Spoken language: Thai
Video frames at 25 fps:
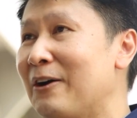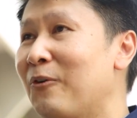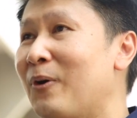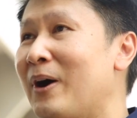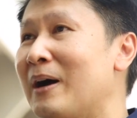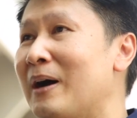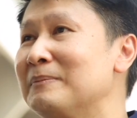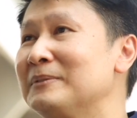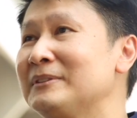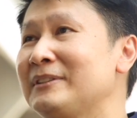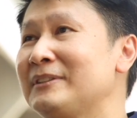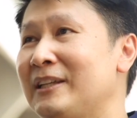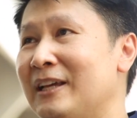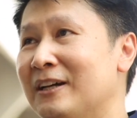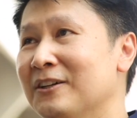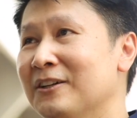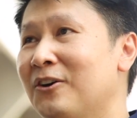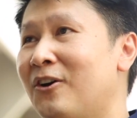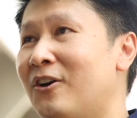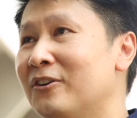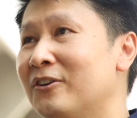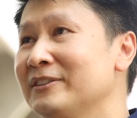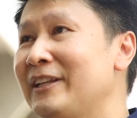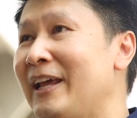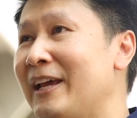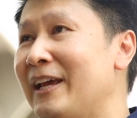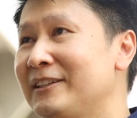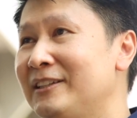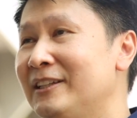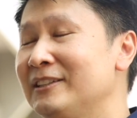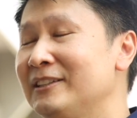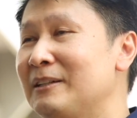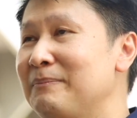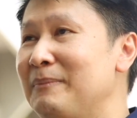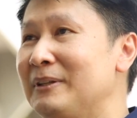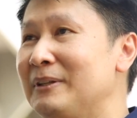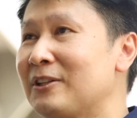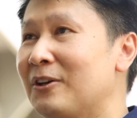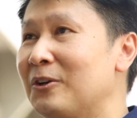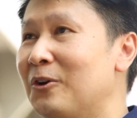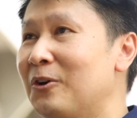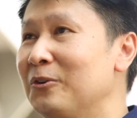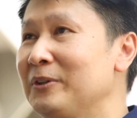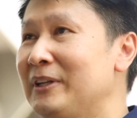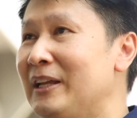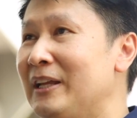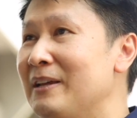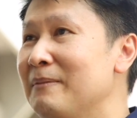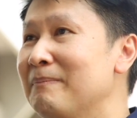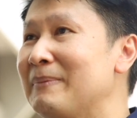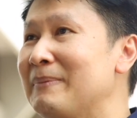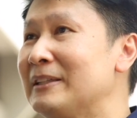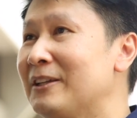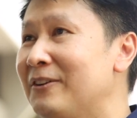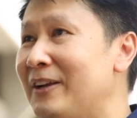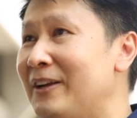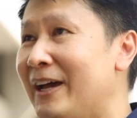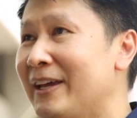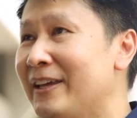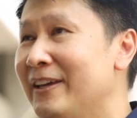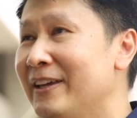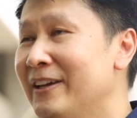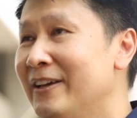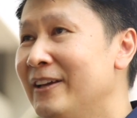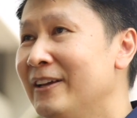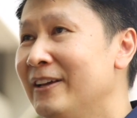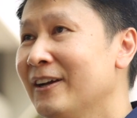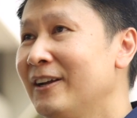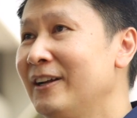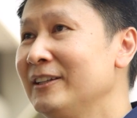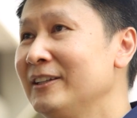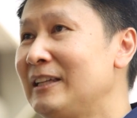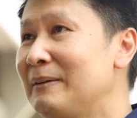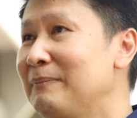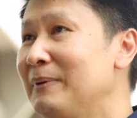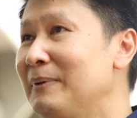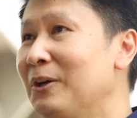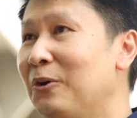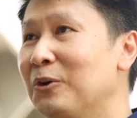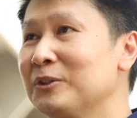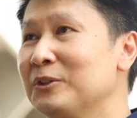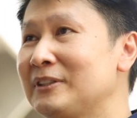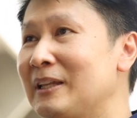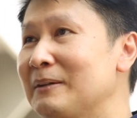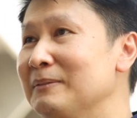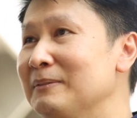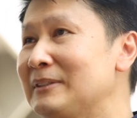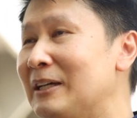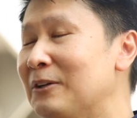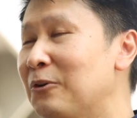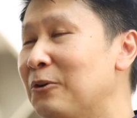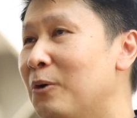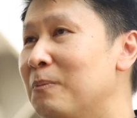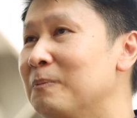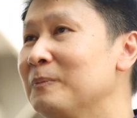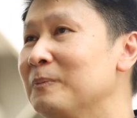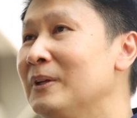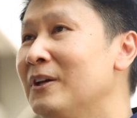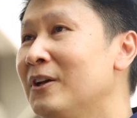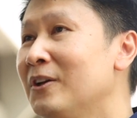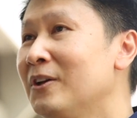ความเสี่ยงของเด็กที่จะมีต่อโรคนี้เป็นเท่าไหร่ ก็เลยทำให้คนทั้งสังคม